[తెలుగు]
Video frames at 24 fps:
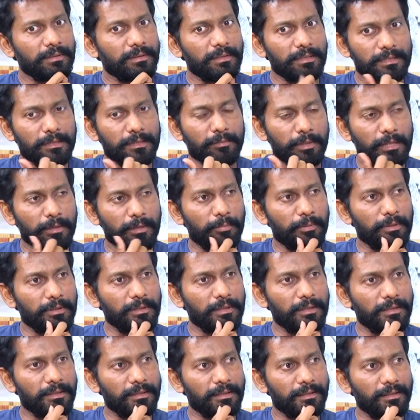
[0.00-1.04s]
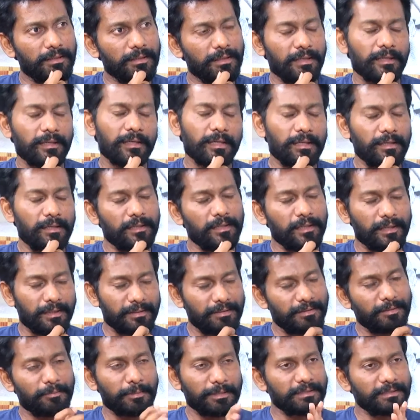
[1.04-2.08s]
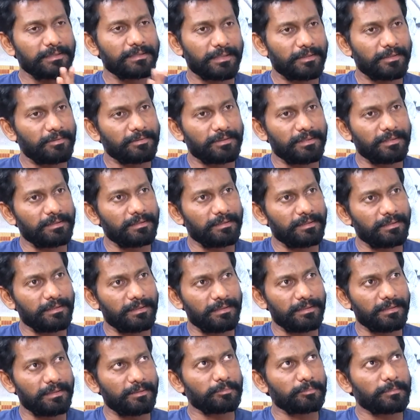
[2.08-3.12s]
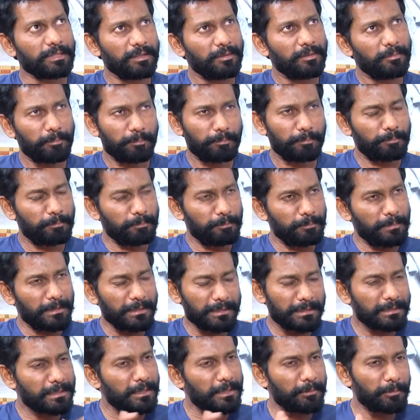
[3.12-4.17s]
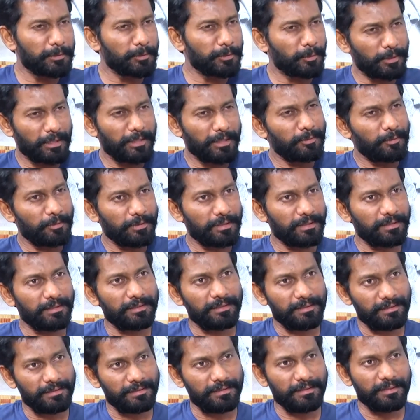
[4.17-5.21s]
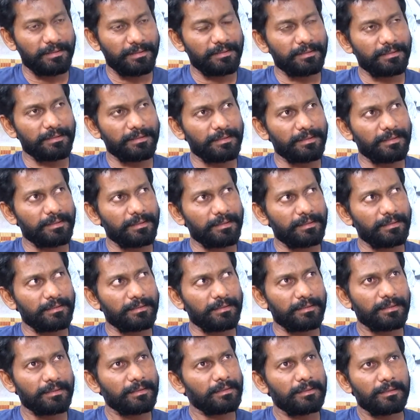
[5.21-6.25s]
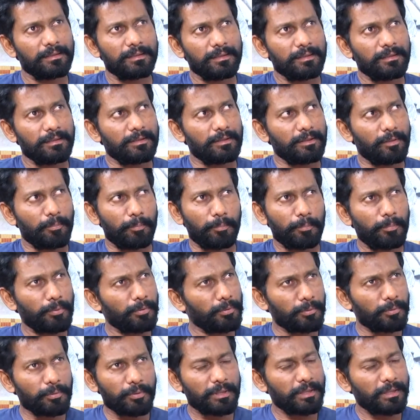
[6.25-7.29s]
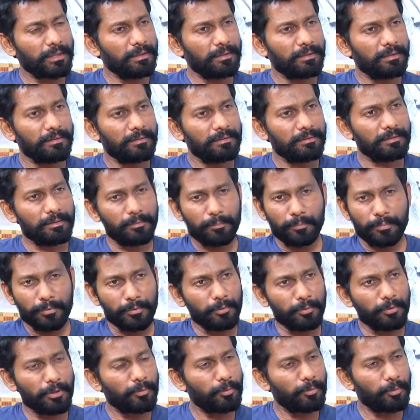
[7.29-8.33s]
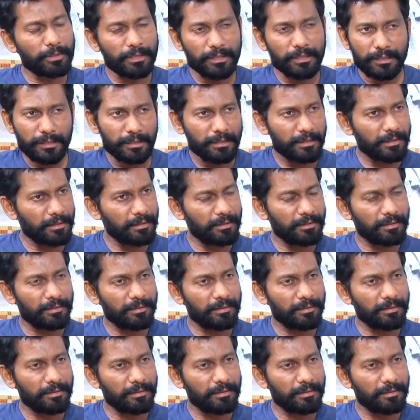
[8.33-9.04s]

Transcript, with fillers: ఈ సినిమా వెళ్ళిపోయింది అంటే ఏ లేదు అంత మంచి జరుగుతుంది అంటే బిగ్ స్క్రీన్ మీద చూడాలని ఉంటుందండి అందుకే అంటే ఎప్పుడూ కూడా ఎప్పుడు కూడా ఓటీటీ అన్న